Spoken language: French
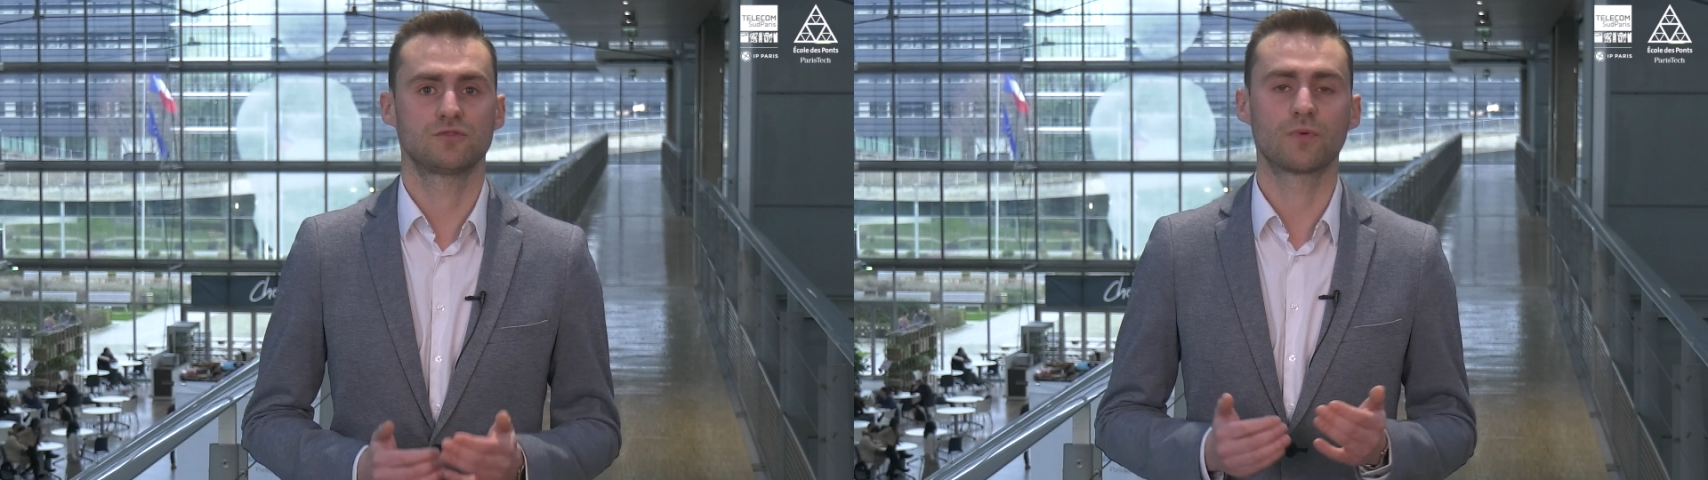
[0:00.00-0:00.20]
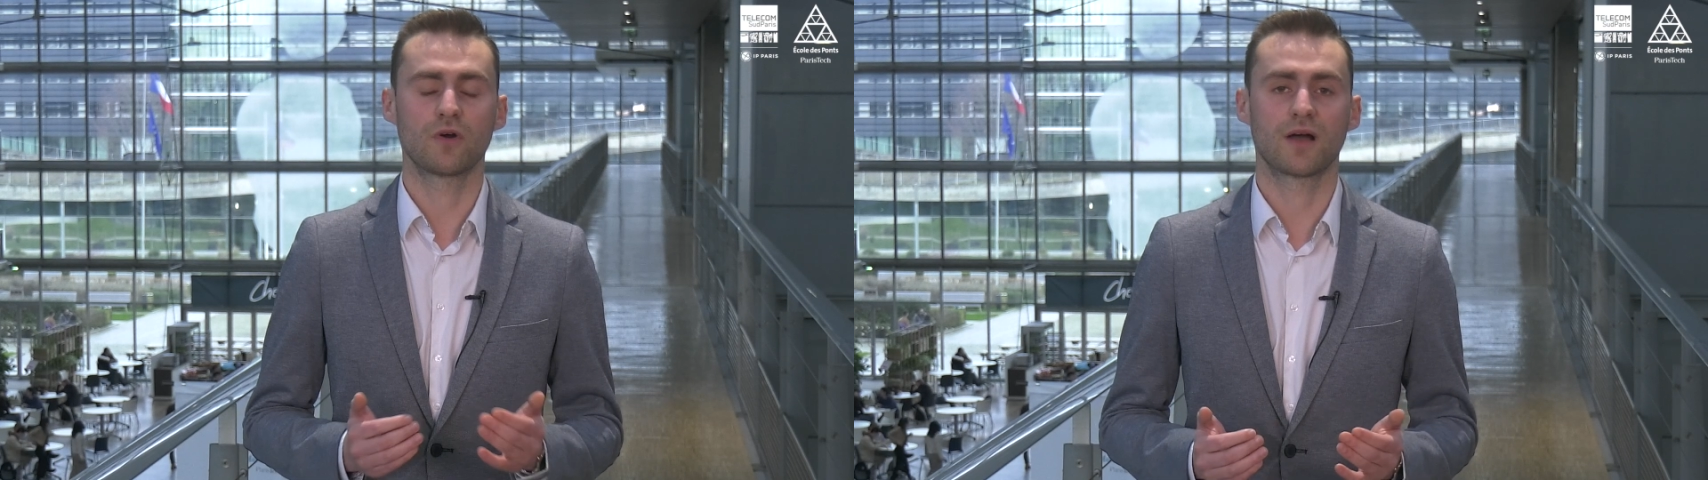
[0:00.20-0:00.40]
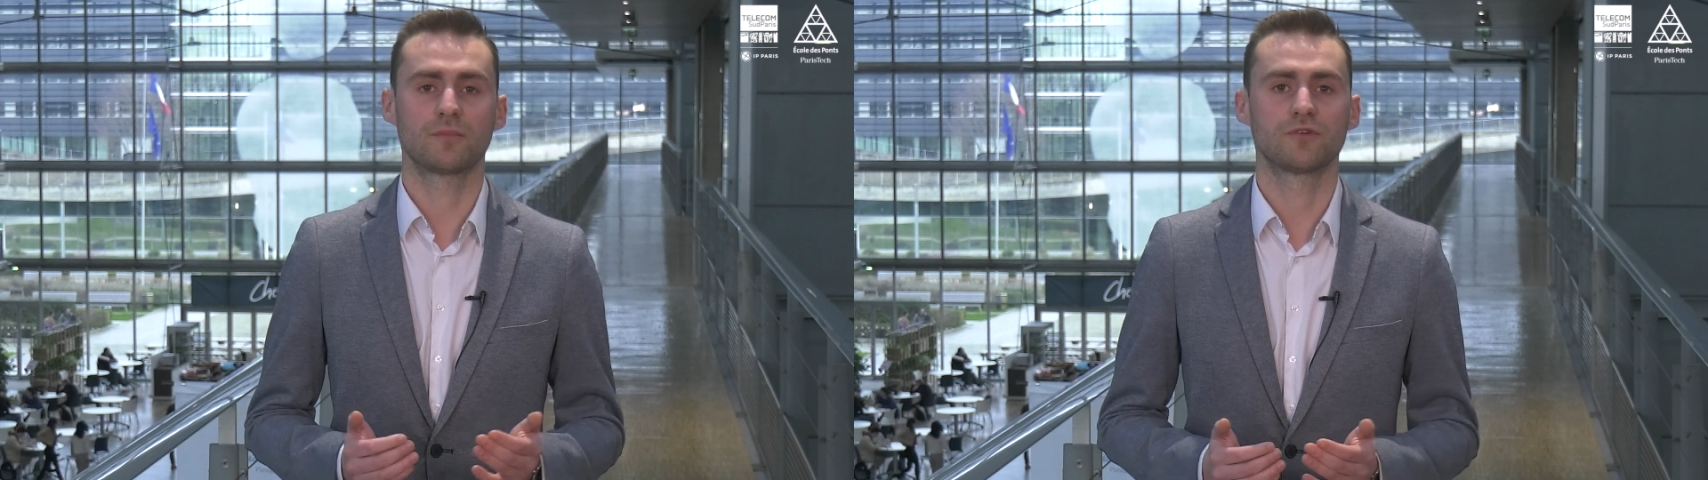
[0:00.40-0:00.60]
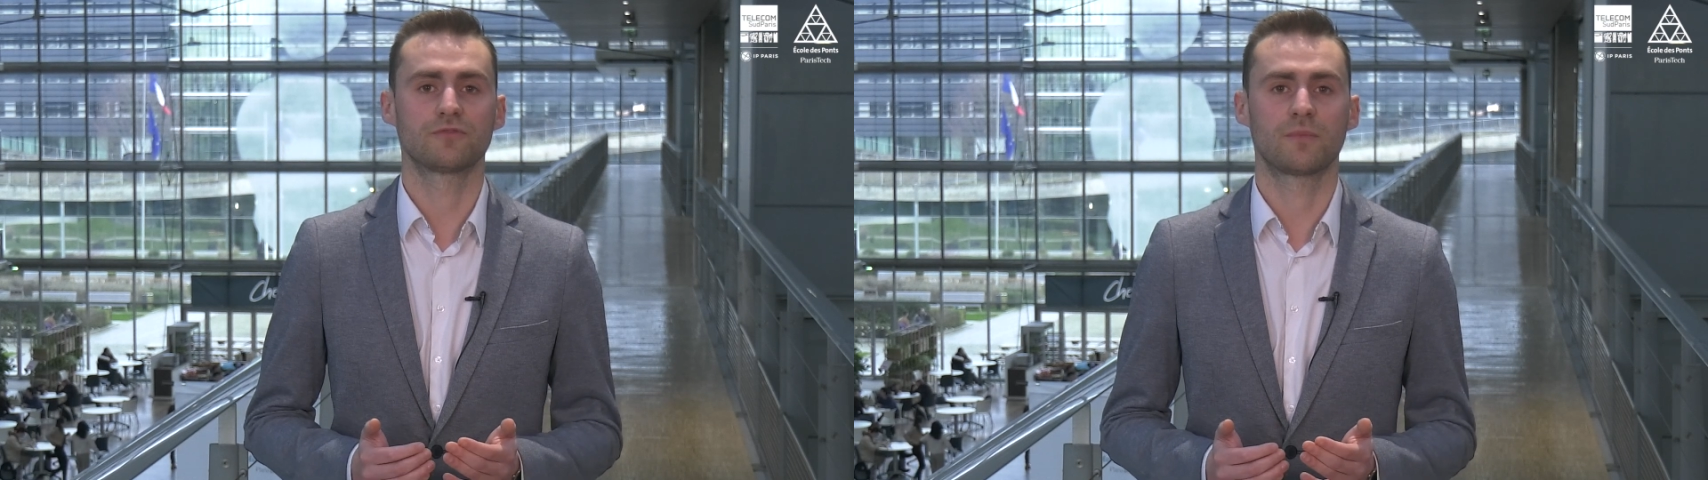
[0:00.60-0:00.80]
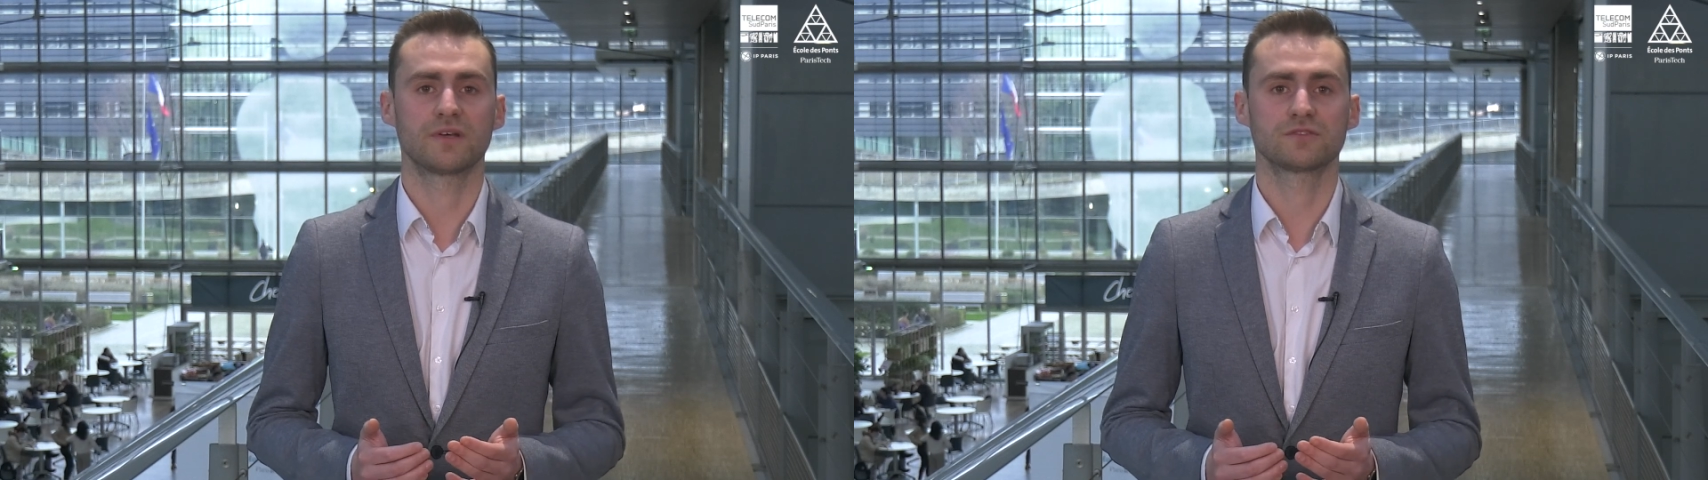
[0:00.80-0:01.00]
du programme de
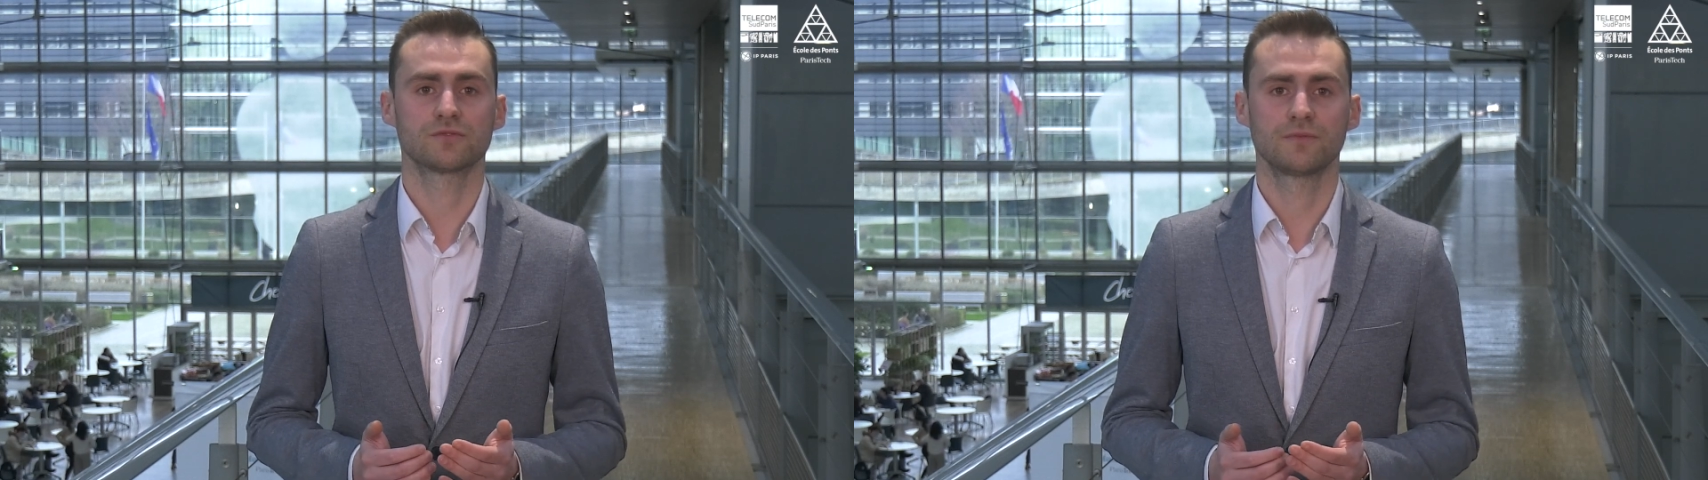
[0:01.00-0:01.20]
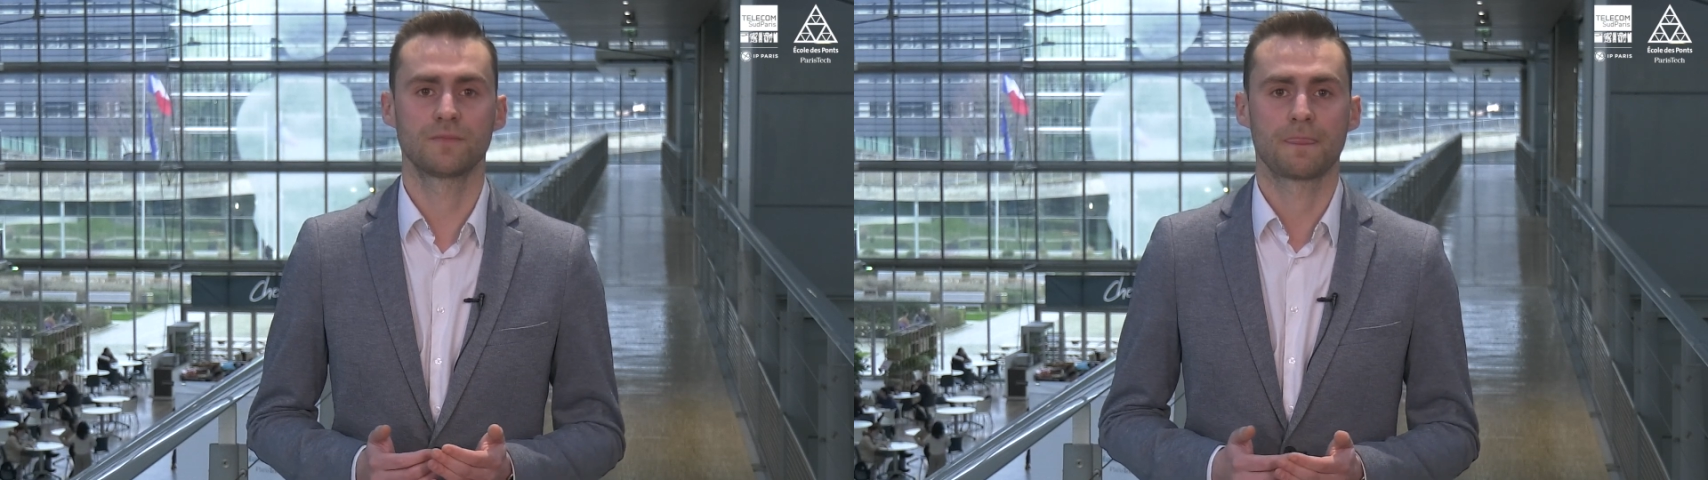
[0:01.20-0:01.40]
formation,